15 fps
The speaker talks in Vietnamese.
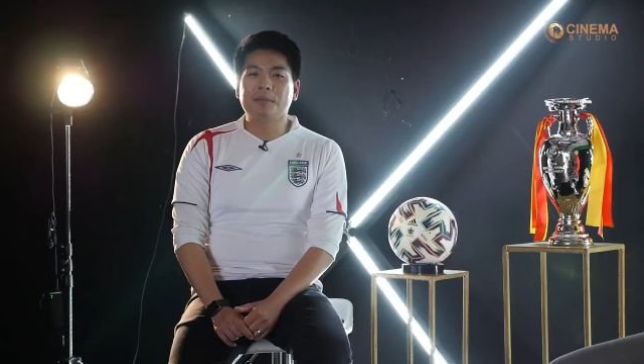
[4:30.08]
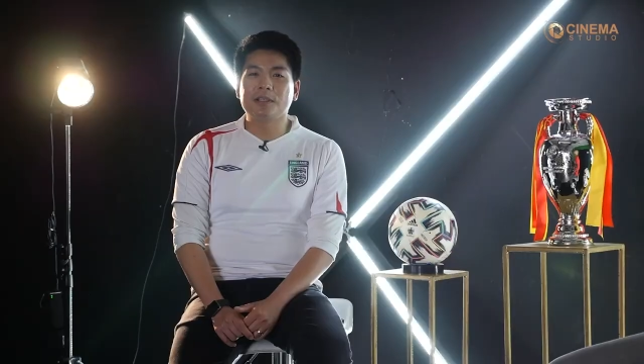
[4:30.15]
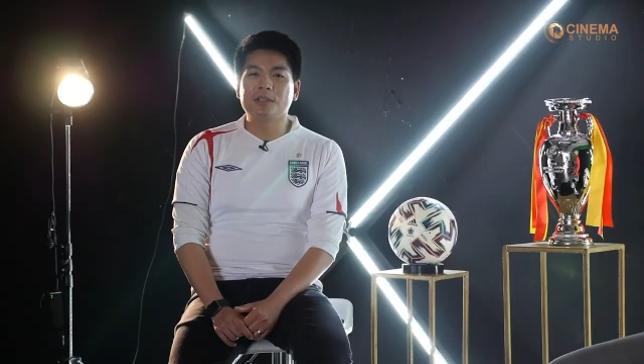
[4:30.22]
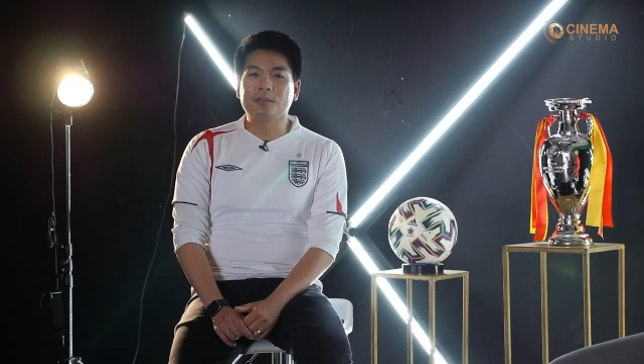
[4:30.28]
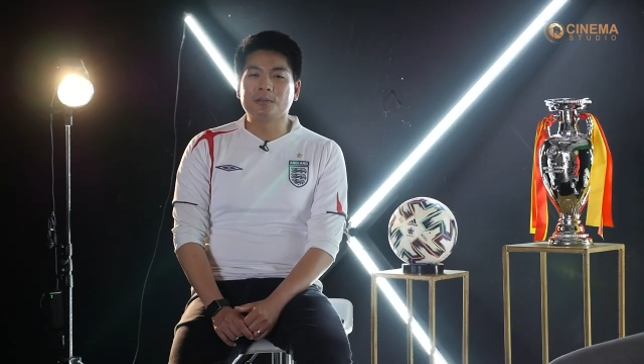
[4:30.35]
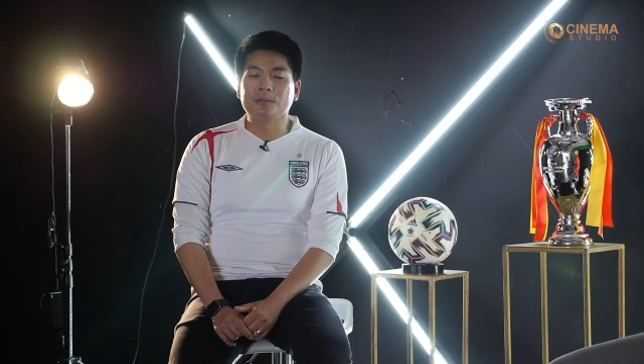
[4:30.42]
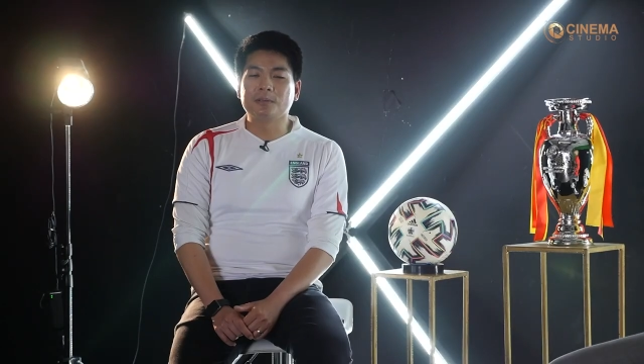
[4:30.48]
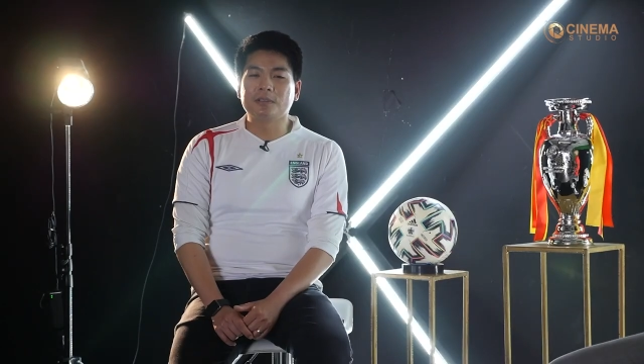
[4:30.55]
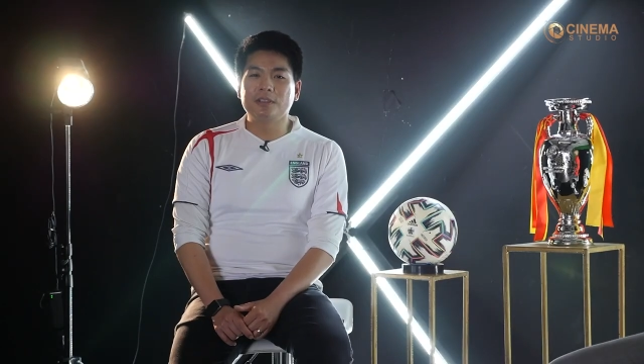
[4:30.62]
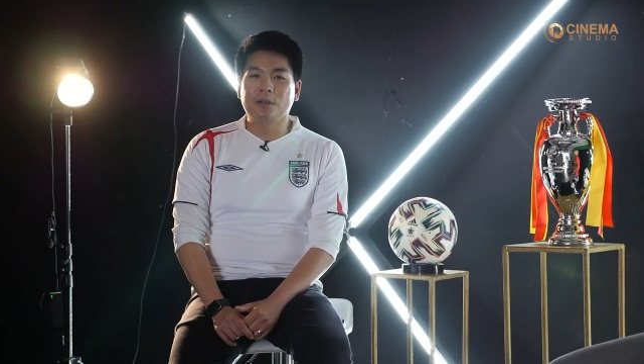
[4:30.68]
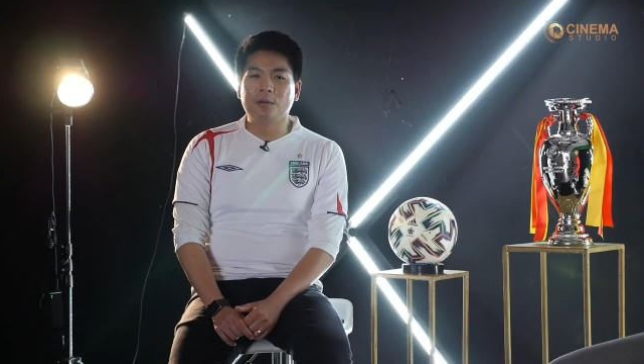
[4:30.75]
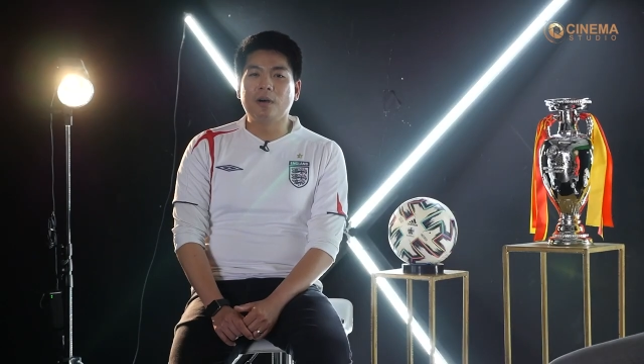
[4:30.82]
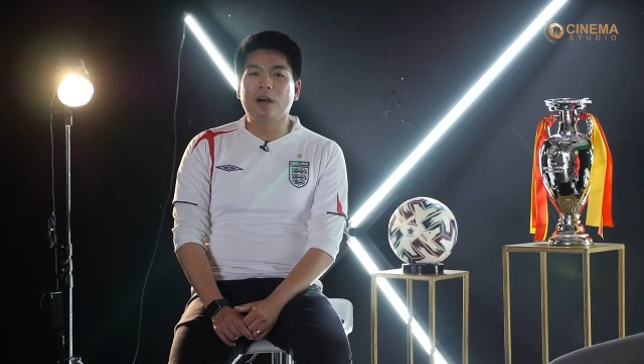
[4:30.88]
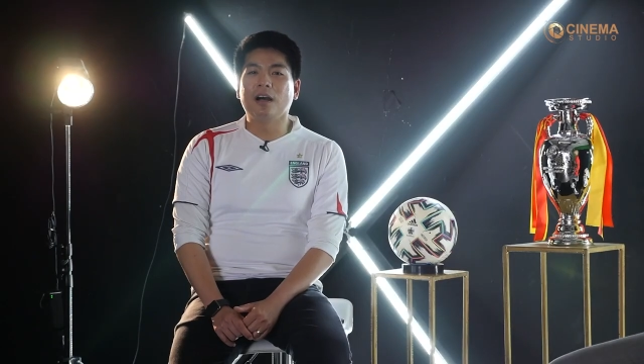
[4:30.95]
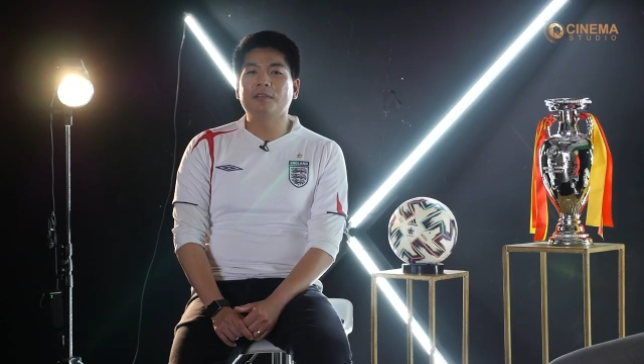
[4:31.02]
dù
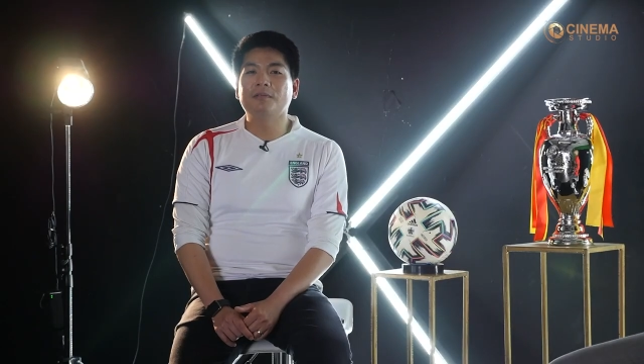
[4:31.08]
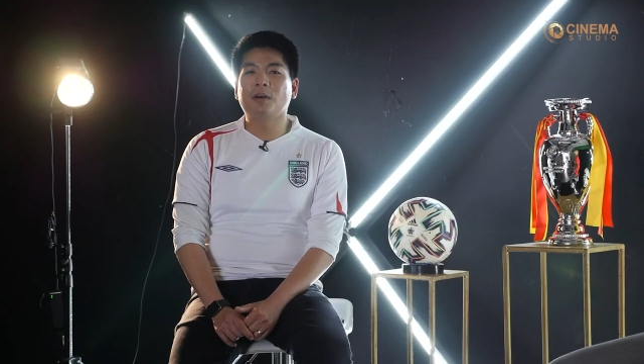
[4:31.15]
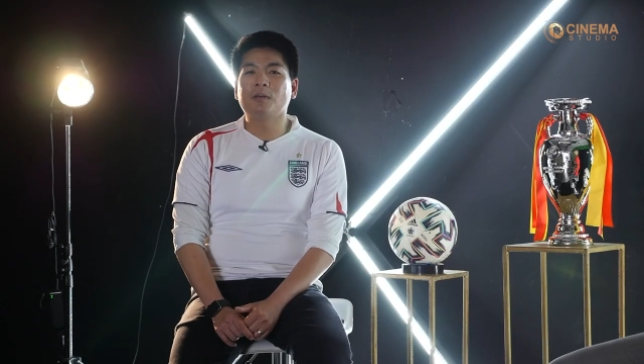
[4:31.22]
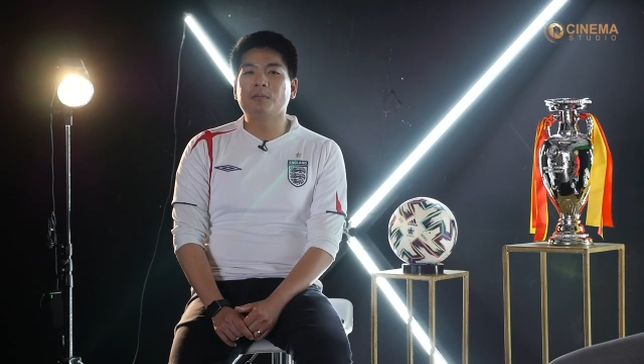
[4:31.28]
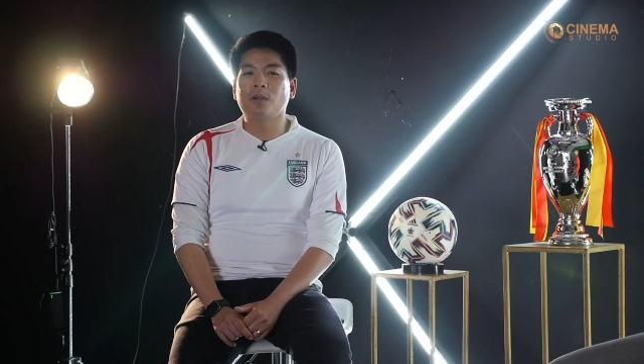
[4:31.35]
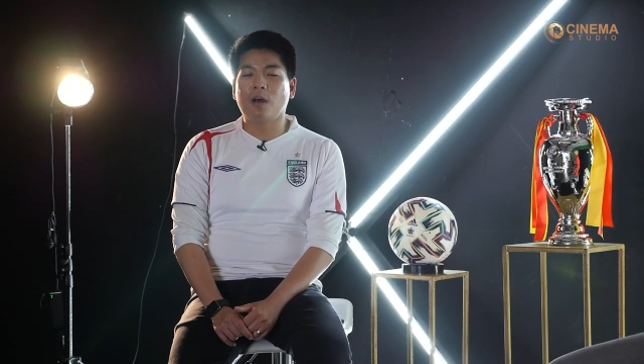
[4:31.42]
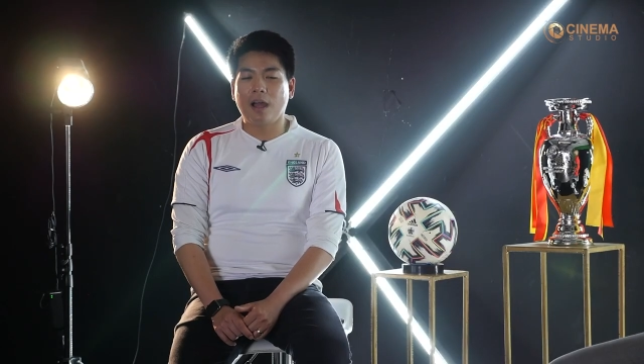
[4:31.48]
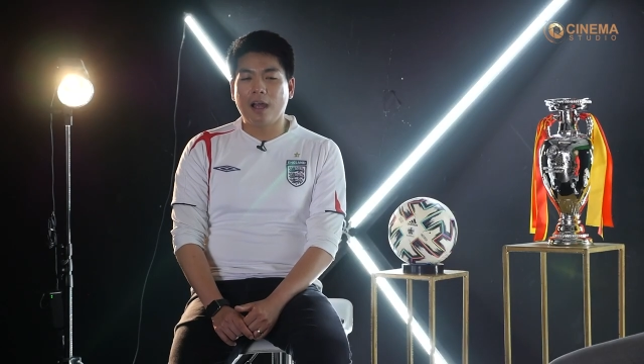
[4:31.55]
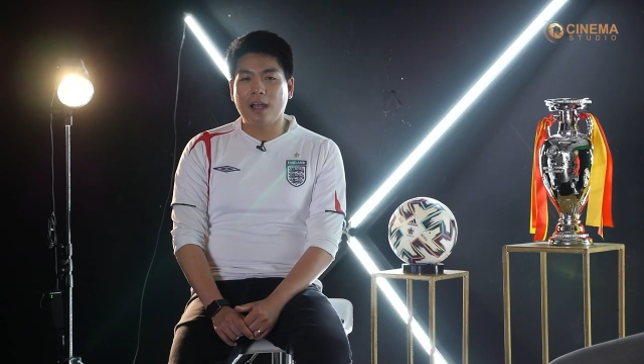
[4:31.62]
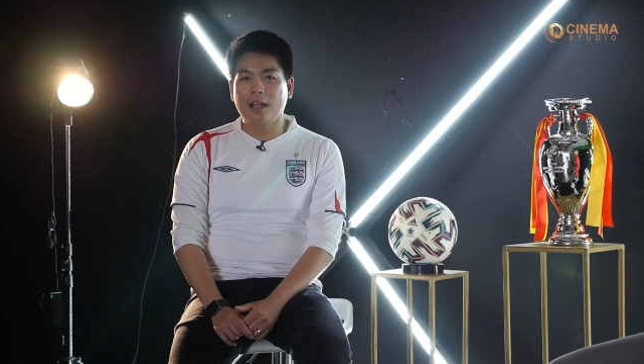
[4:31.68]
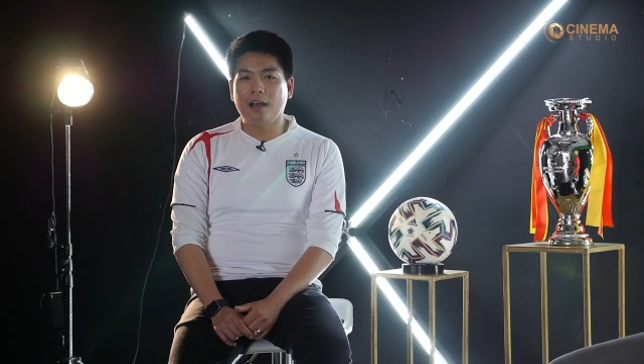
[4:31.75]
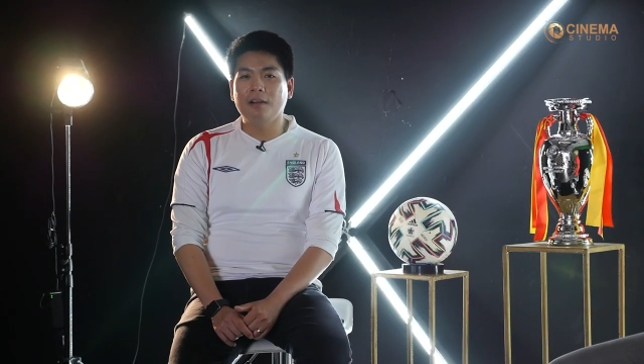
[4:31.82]
dù ở vòng loại,